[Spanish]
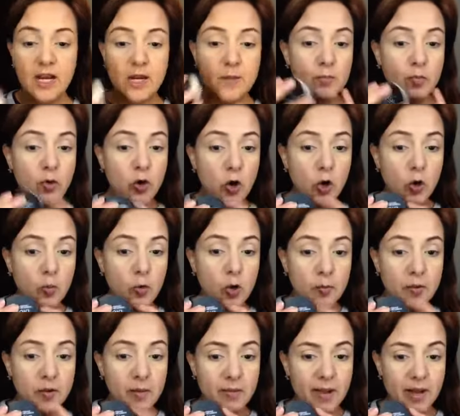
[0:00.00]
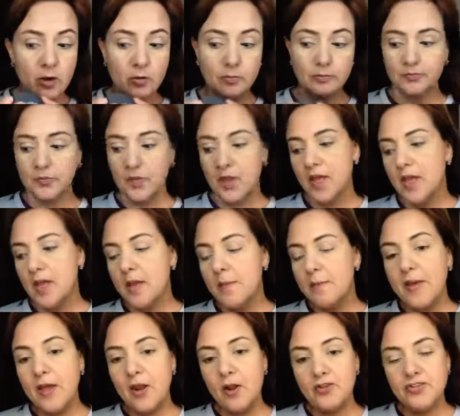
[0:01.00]
polvo primero.
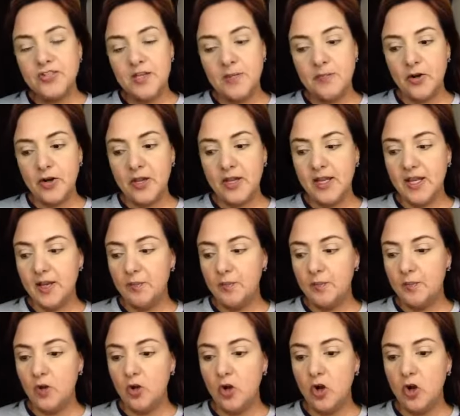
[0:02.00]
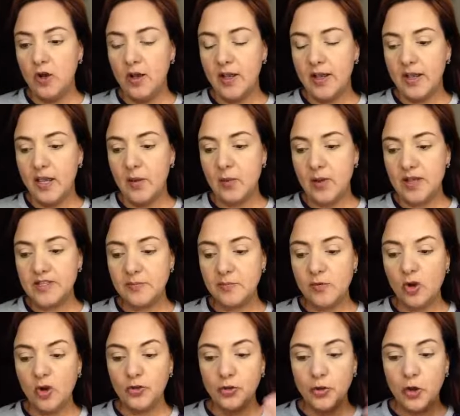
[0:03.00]
Pero si, por ejemplo, eh, voy a hacerme
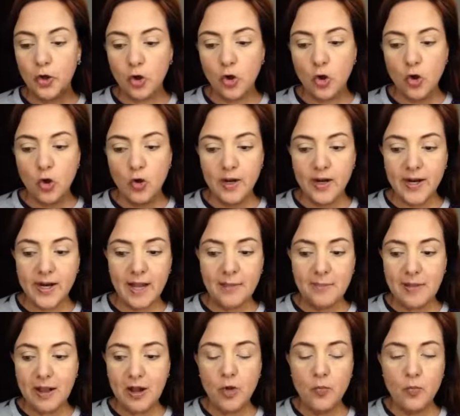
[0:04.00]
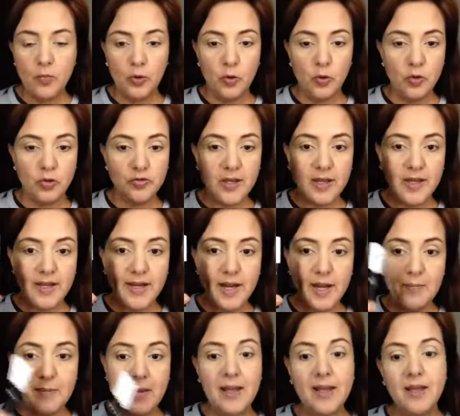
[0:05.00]
un contorno con crema, con productos en
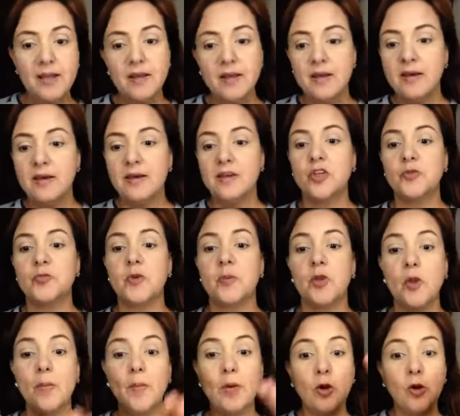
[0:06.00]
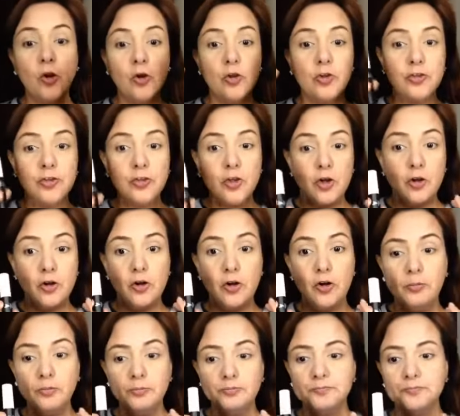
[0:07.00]
crema, entonces primero me hago el
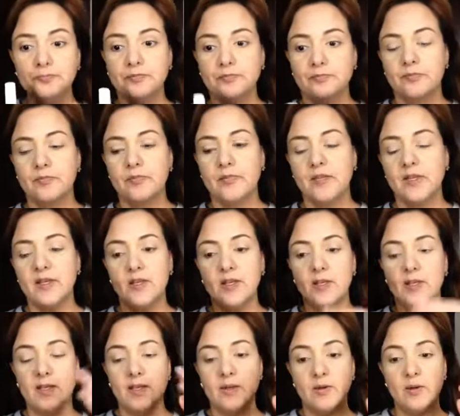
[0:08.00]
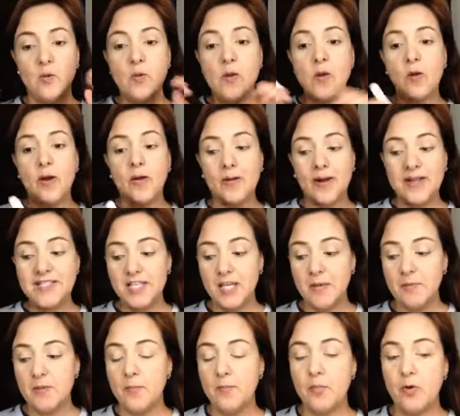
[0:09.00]
contorno y luego ahora sí
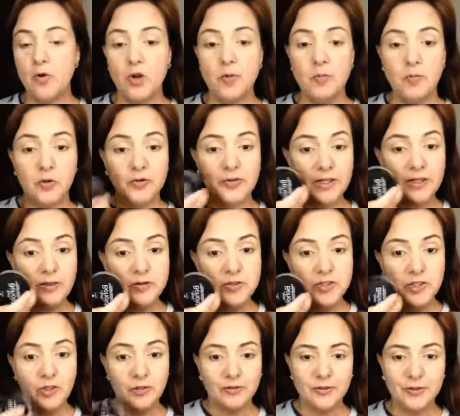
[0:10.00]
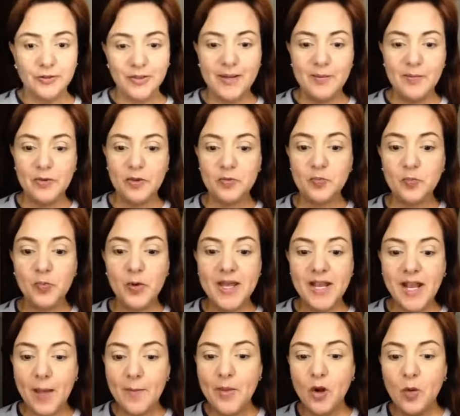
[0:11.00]
me pongo el polvo translúcido, ¿ok? puede
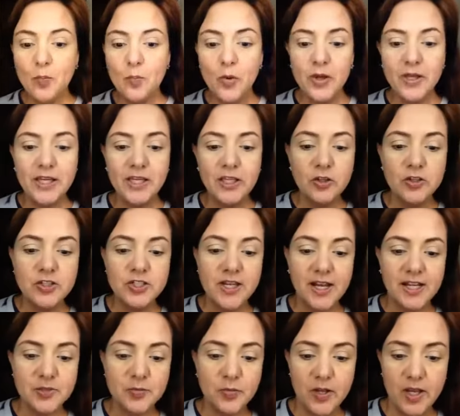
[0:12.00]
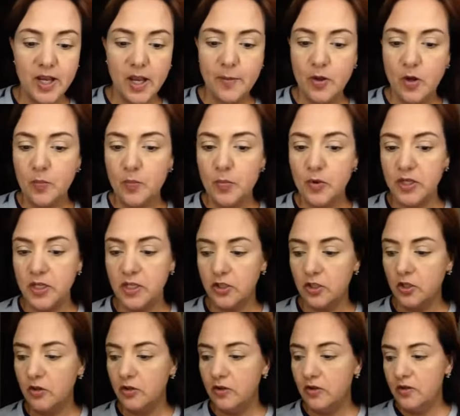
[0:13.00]
cambiar un poquito, chicas, puede cambiar un poquito